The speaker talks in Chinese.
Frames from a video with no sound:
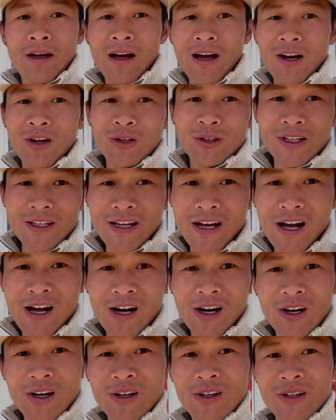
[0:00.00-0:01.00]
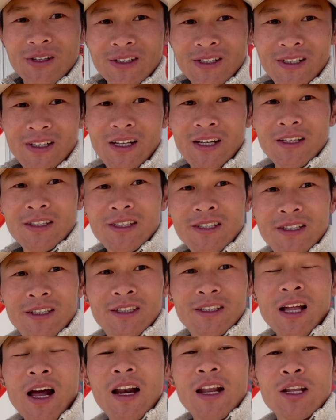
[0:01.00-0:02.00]
Hello，大家好，今天是
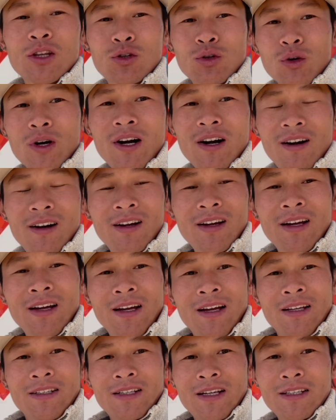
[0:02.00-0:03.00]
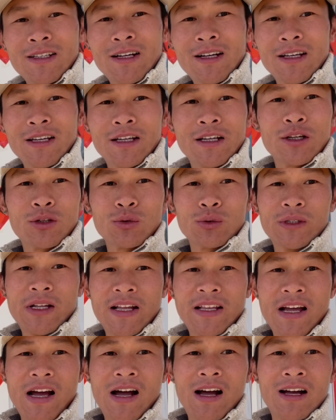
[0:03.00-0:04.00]
大年初二，在这里祝大
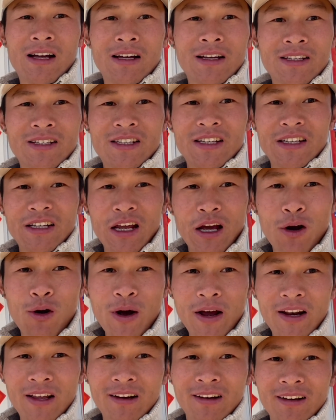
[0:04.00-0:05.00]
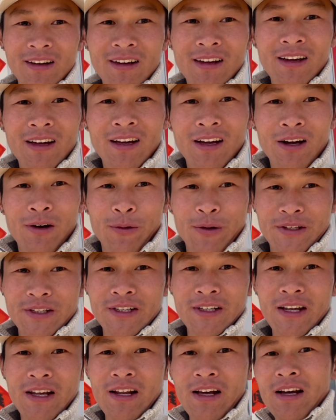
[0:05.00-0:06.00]
家新年快乐。我
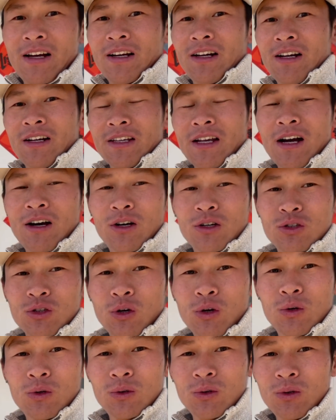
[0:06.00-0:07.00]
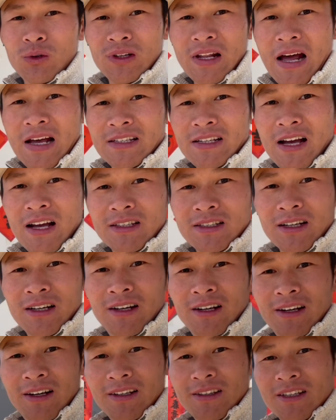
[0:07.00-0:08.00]
今天呢要从拉萨这
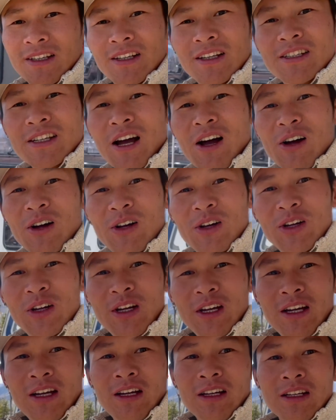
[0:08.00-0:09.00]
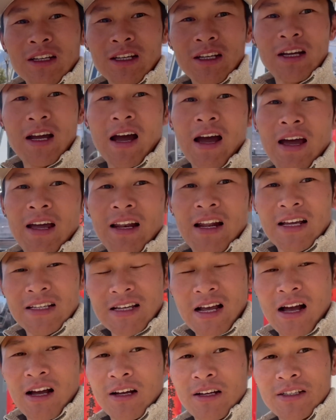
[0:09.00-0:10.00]
个停车场离开拉
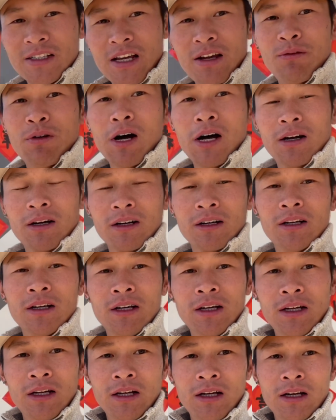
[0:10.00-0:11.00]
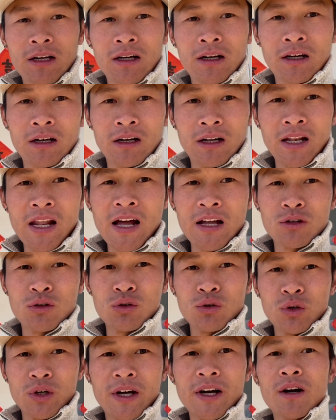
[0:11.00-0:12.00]
萨，前往呃那
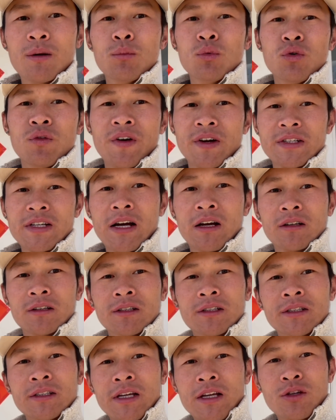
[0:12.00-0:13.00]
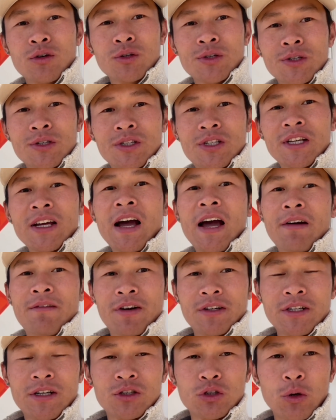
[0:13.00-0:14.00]
曲格尔木方向，也就是青海
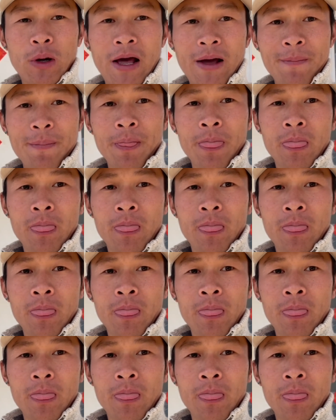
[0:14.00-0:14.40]
方向走了。